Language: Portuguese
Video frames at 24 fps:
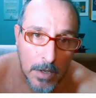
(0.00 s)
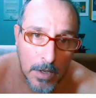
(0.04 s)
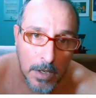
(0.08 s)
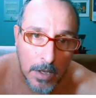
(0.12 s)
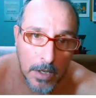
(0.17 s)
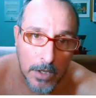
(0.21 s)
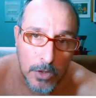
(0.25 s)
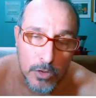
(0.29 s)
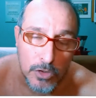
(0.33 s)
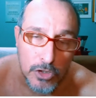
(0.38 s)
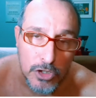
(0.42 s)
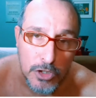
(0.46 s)

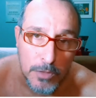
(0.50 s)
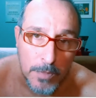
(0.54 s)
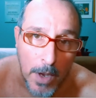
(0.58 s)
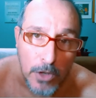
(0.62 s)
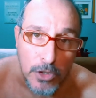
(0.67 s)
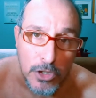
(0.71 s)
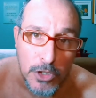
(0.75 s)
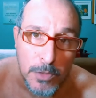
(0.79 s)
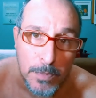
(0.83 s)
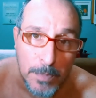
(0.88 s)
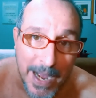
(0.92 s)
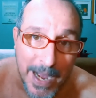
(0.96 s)
E os meus
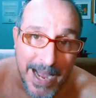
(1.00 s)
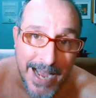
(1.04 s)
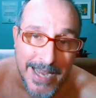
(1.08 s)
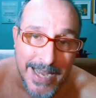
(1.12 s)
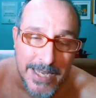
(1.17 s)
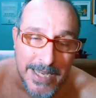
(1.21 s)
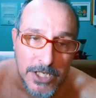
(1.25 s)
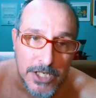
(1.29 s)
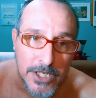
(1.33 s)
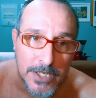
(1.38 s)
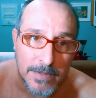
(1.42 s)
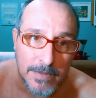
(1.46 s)

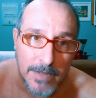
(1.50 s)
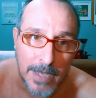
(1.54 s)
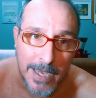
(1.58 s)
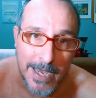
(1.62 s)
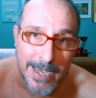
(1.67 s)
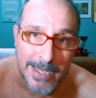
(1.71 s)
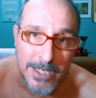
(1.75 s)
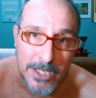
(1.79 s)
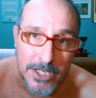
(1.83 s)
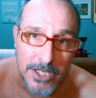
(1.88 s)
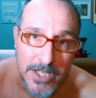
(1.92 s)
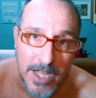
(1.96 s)
pais,
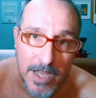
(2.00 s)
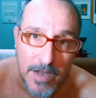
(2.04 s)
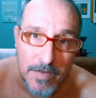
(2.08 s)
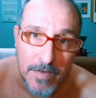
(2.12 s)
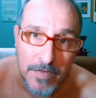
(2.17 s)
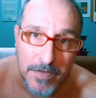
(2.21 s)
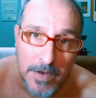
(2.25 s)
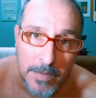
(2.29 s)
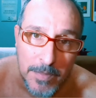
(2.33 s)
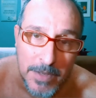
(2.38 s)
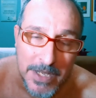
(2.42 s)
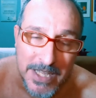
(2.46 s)
eles têm
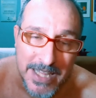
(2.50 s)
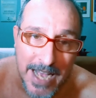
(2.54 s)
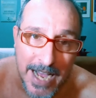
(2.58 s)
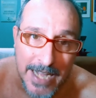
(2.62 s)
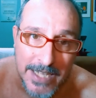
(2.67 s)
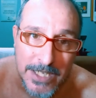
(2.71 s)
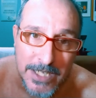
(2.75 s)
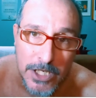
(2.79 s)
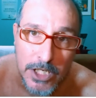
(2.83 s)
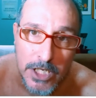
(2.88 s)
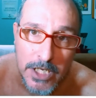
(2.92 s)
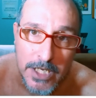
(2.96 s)

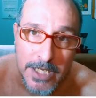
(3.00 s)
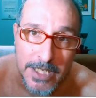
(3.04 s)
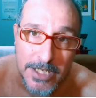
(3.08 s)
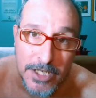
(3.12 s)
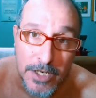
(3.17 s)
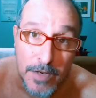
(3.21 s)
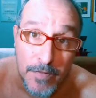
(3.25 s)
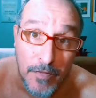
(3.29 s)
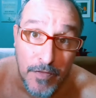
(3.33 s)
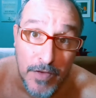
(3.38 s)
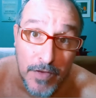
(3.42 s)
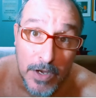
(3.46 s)
enfermidades que
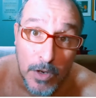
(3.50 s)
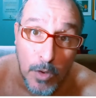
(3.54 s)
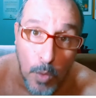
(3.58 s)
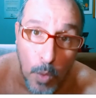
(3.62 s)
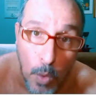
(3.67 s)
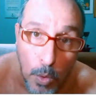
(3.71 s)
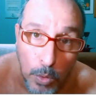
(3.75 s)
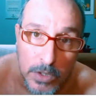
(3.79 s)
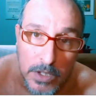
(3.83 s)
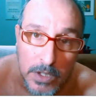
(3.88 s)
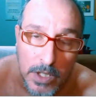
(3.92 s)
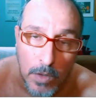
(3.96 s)

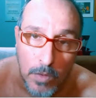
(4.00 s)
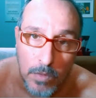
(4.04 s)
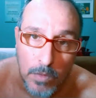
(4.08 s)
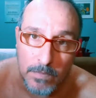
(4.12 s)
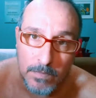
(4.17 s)
dificultam